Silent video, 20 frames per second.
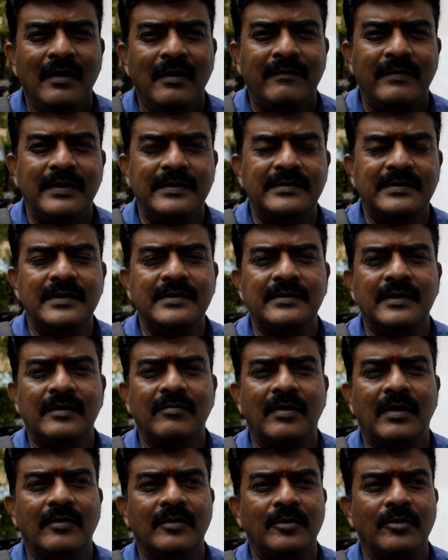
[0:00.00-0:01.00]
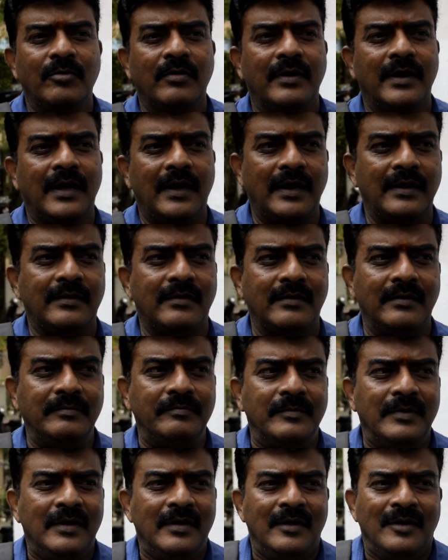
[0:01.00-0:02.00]
வின்சென்ட் செல்வா வந்து ஒரு டேரக்டர்
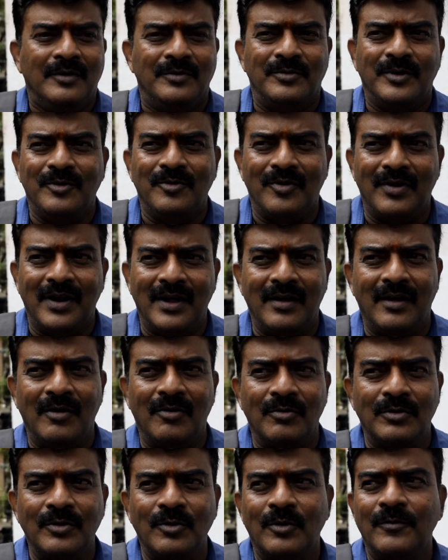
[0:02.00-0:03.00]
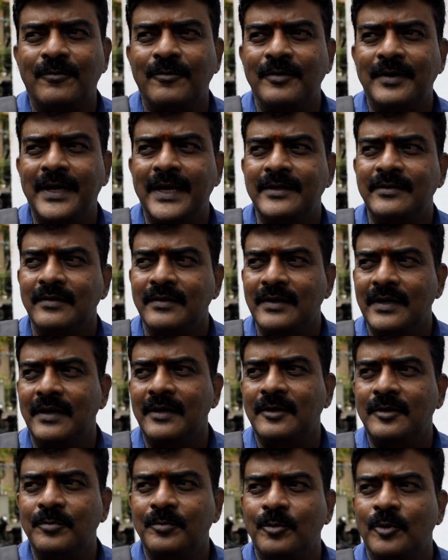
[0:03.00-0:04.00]
ஸோ இவங்களாம் வந்து ஒரு ஃபுட்டேஜ் வந்து
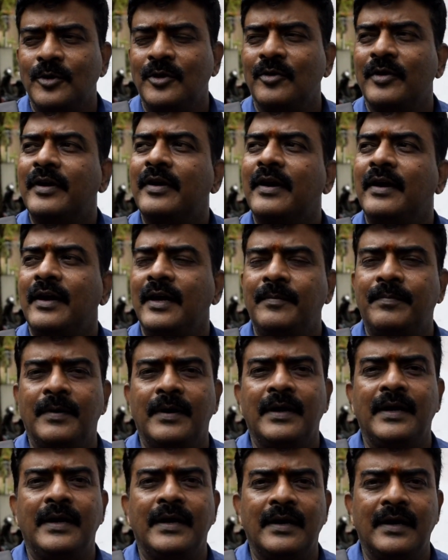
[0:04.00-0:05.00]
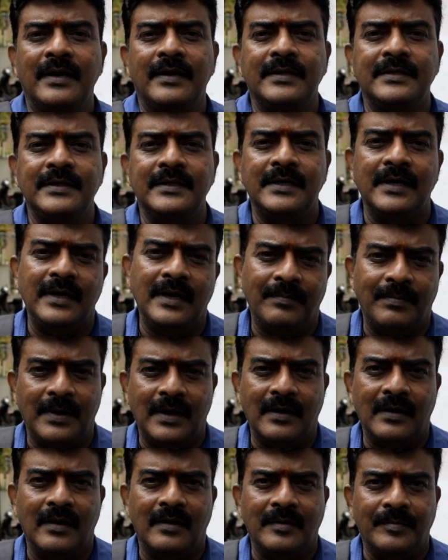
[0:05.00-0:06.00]
எடுத்து போட்டு ஒரு எடிட் பண்ணி நீங்களே டிஜிட்டல்லே
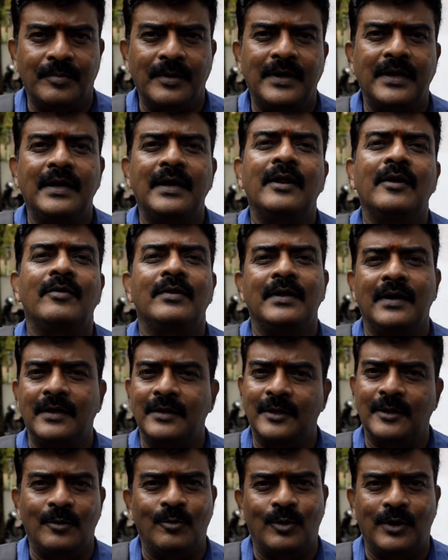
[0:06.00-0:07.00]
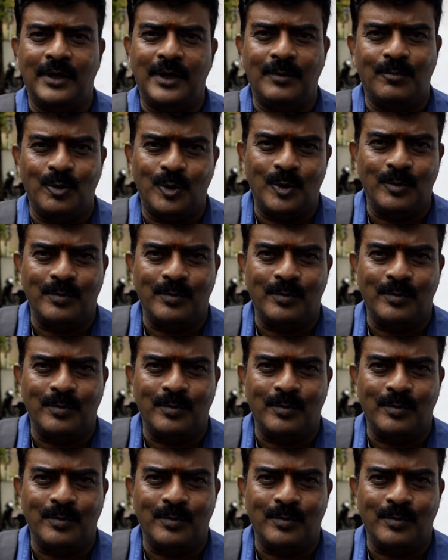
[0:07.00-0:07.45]
பார்க்கலாம் இப்போ நீங்களே வந்து எடுத்ததை உடனே போட்டு